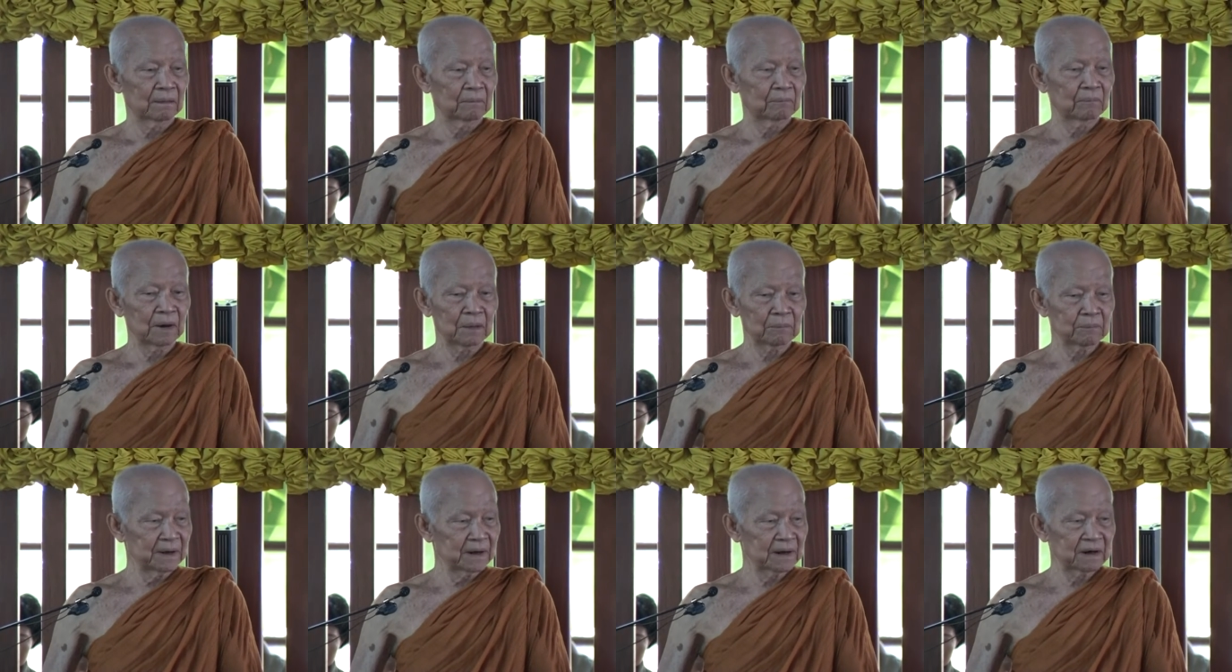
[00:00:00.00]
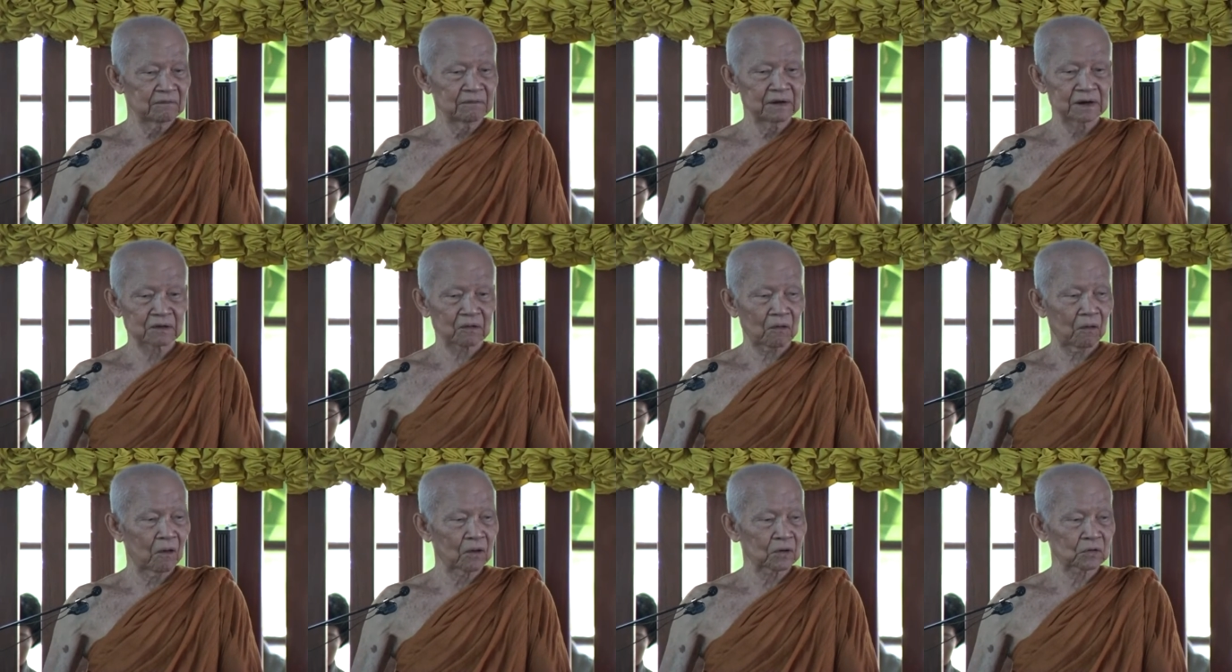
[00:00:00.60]
เมื่อมีชีวิต
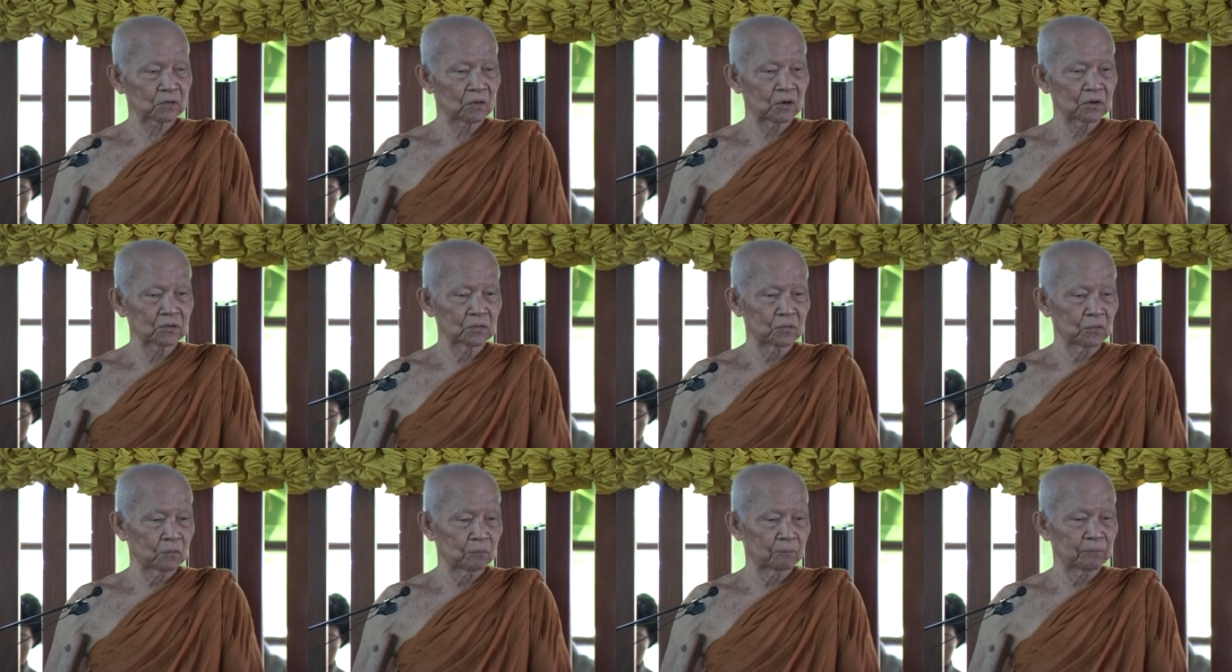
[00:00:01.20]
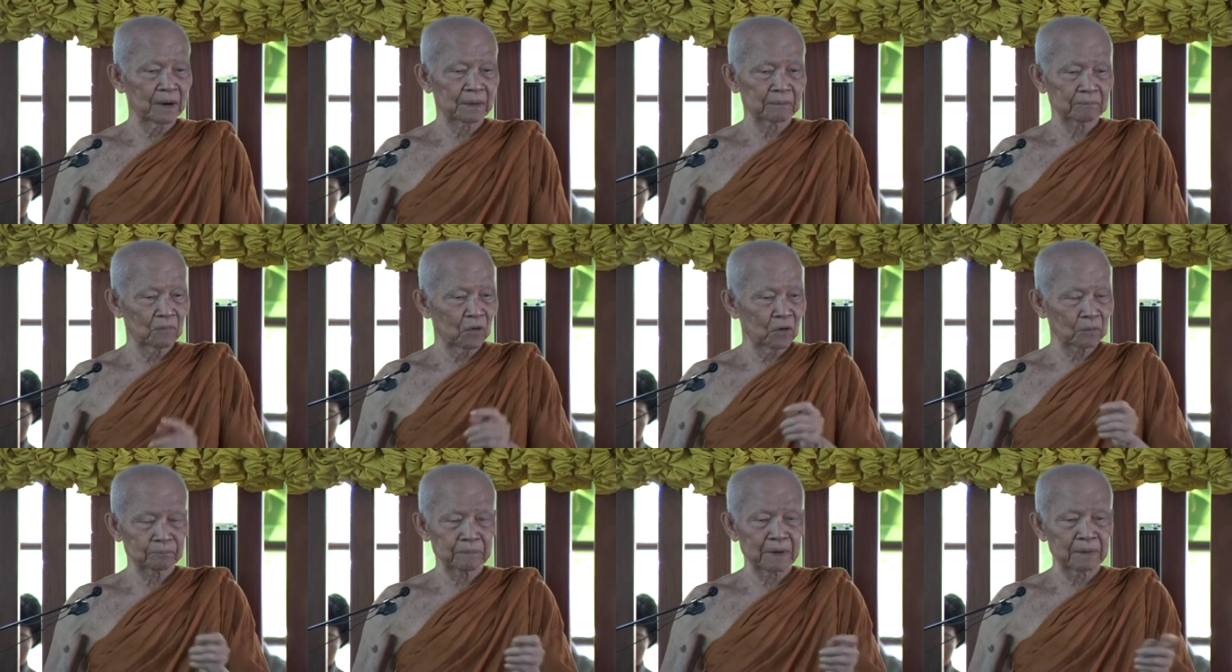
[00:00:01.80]
คลองตัวอยู่ เป็นม
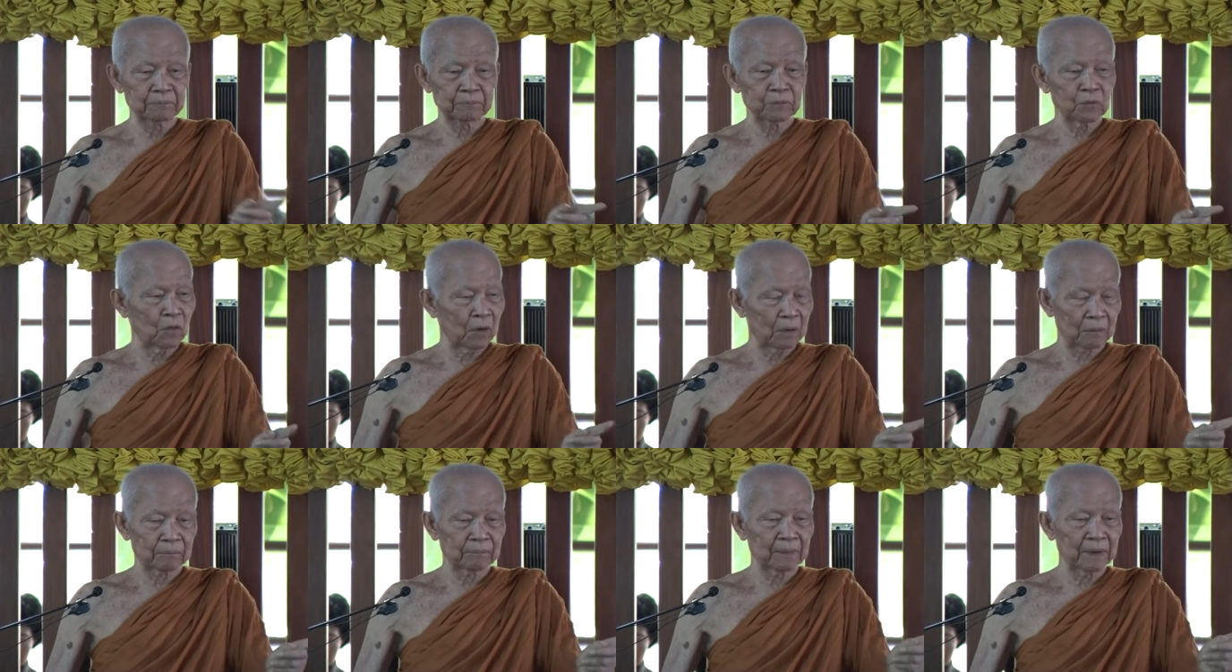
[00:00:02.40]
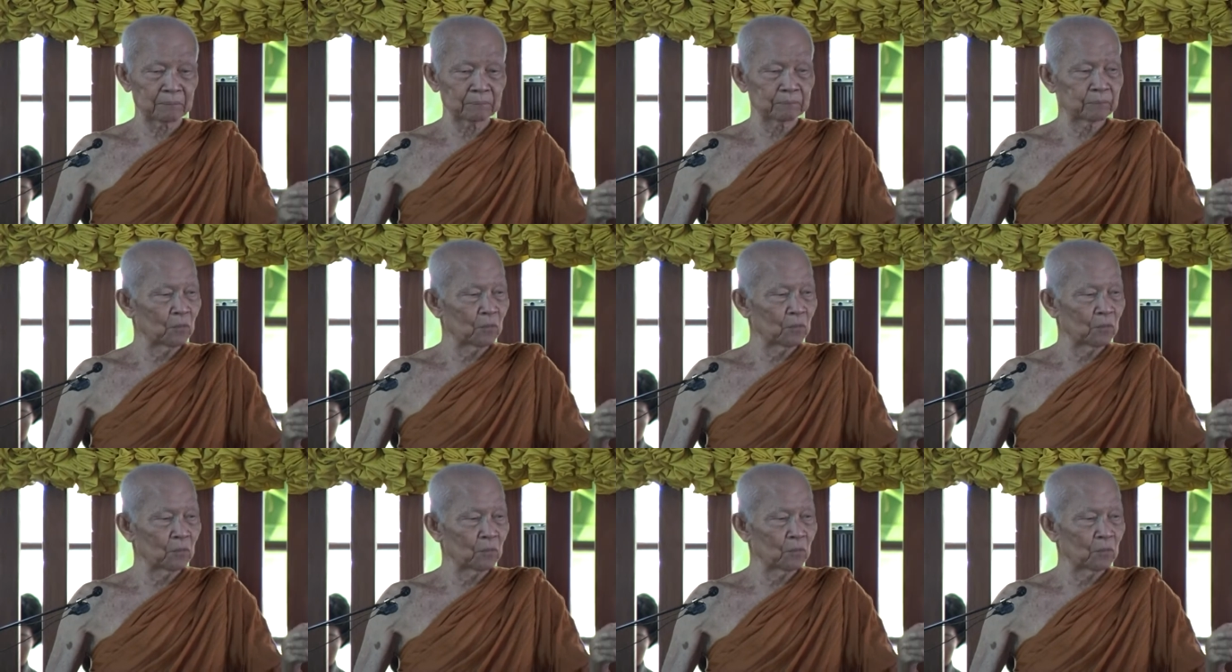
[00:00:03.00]
ดเป็นปลวกเป็น